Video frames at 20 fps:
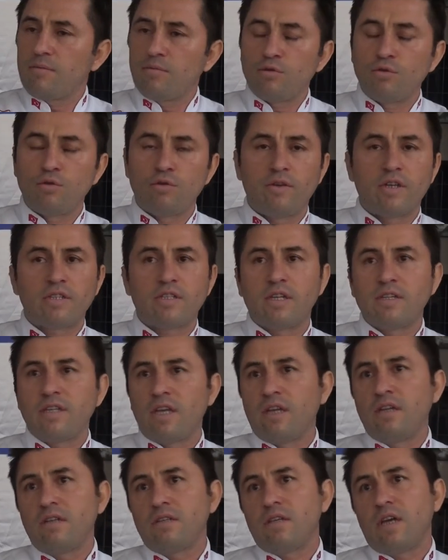bir üniversite
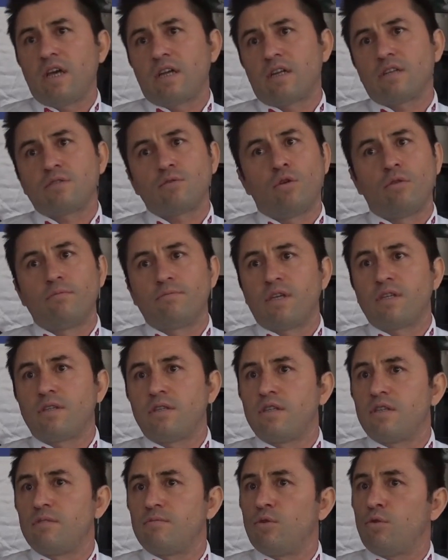değil, en az 15,
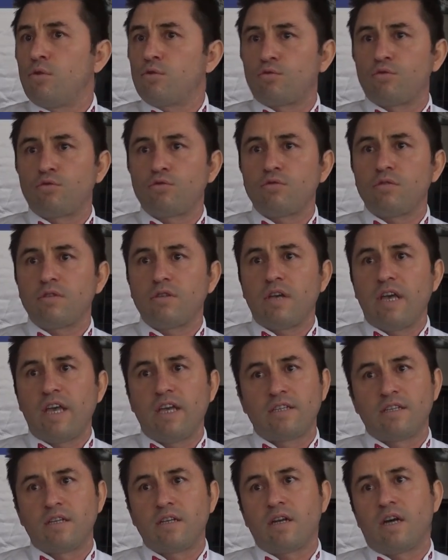20, 30 her
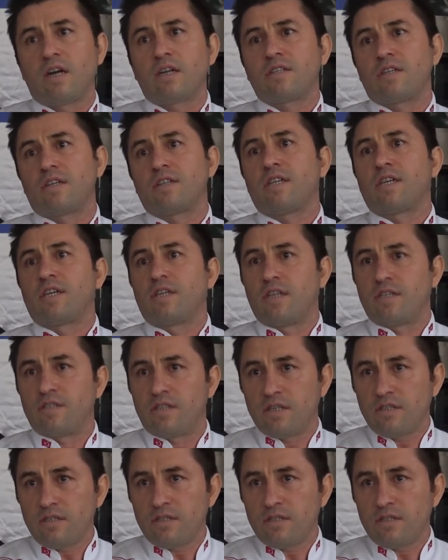yıl artarak gideceğiz.